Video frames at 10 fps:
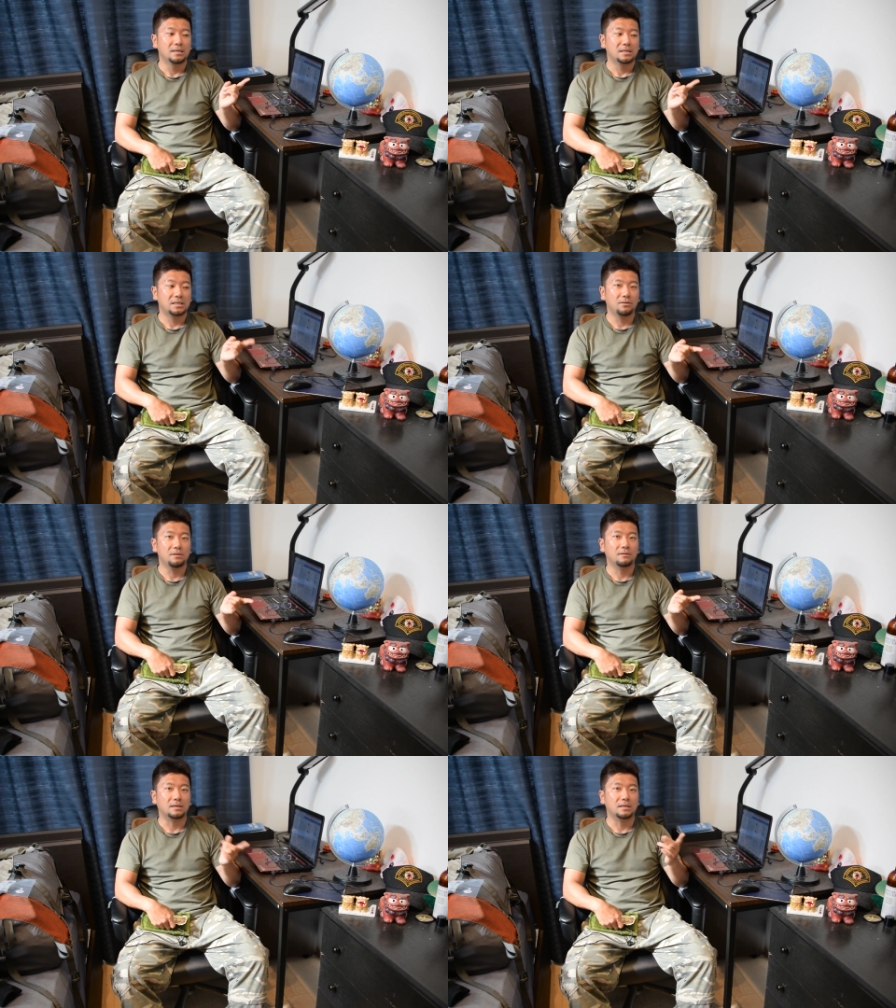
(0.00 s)
白
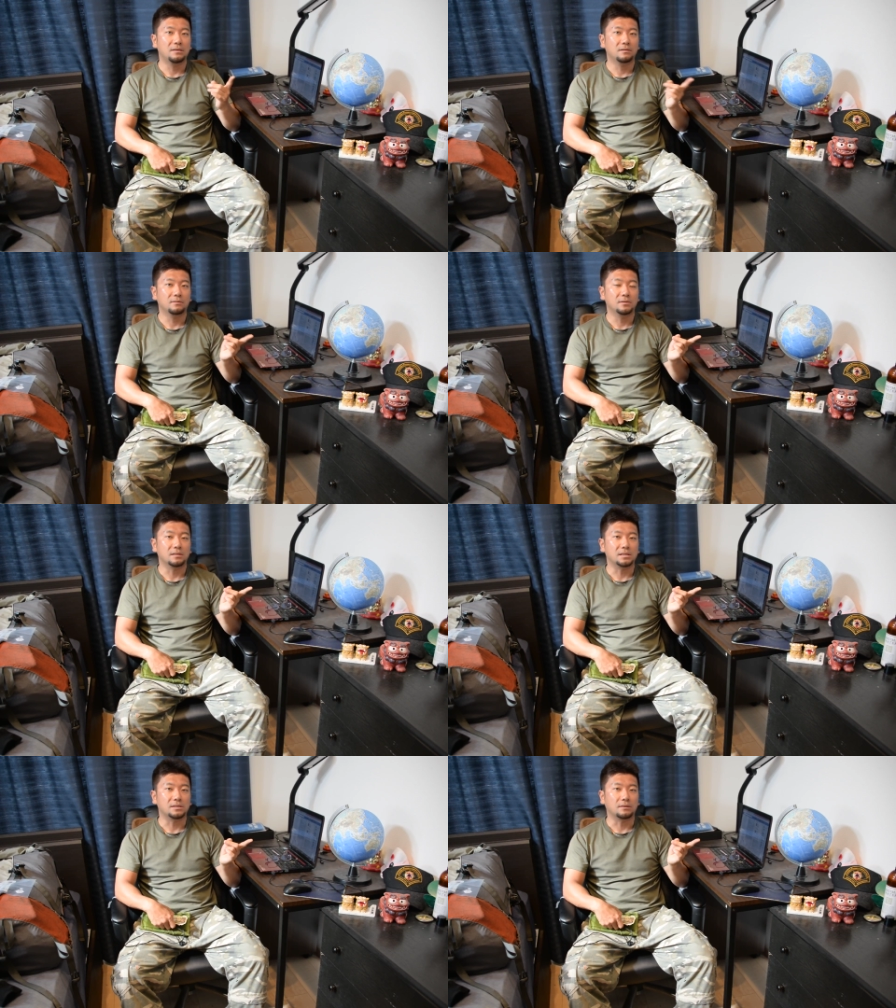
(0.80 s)
いのはいると思う
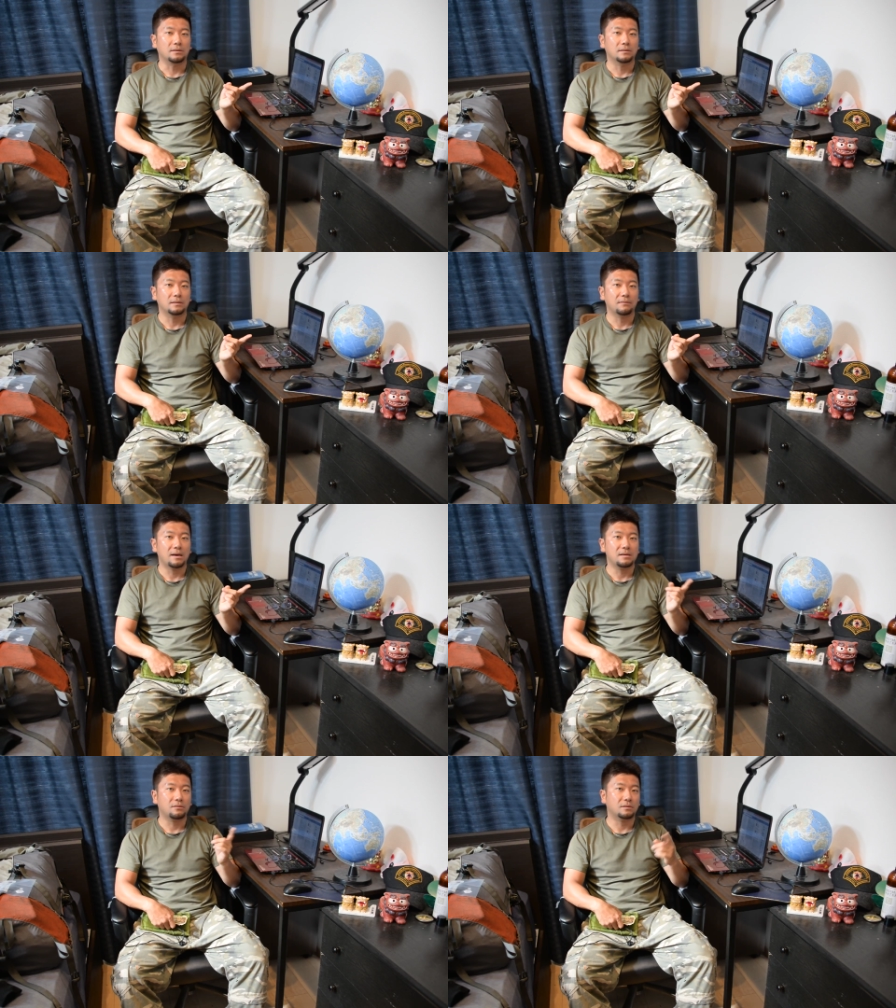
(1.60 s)
んですよで
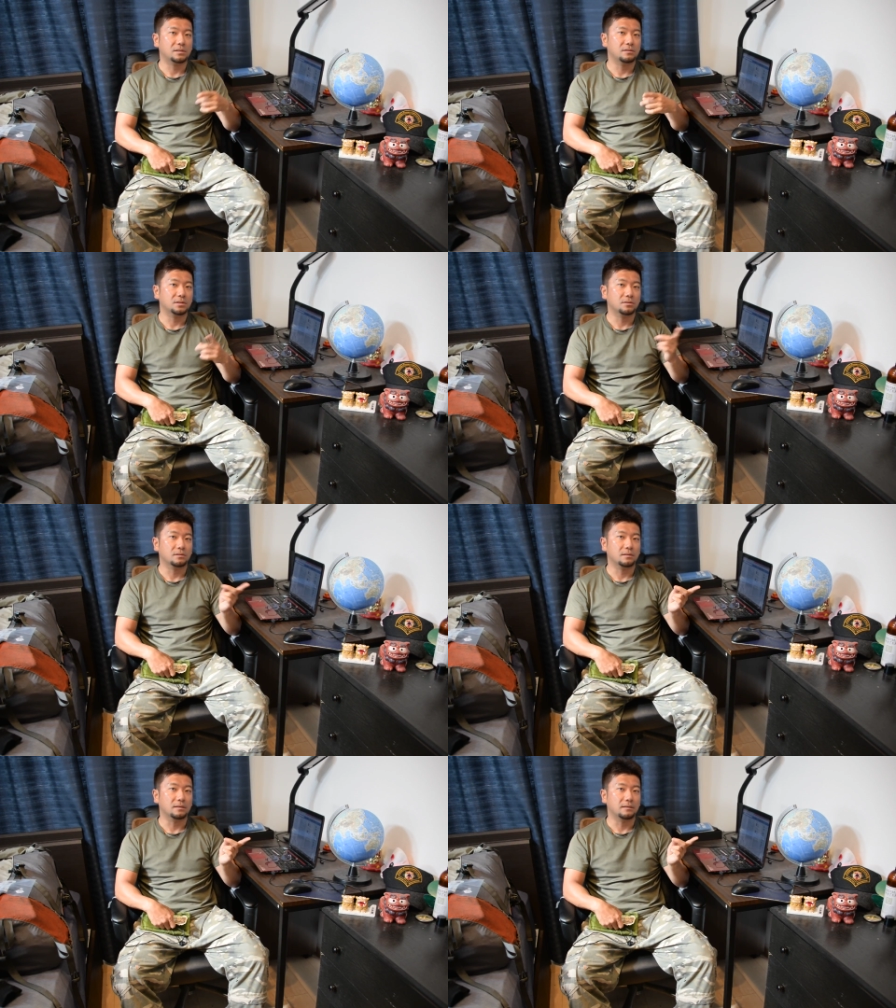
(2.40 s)
悪いことする
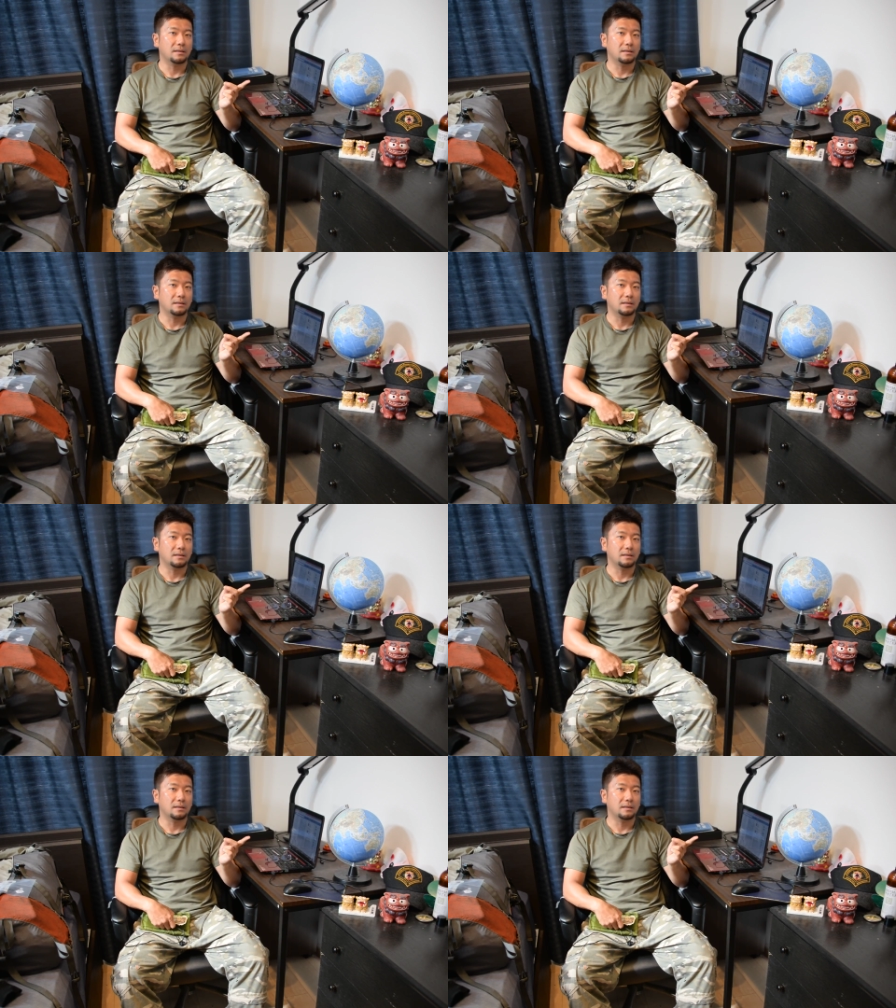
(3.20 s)
人って、ね、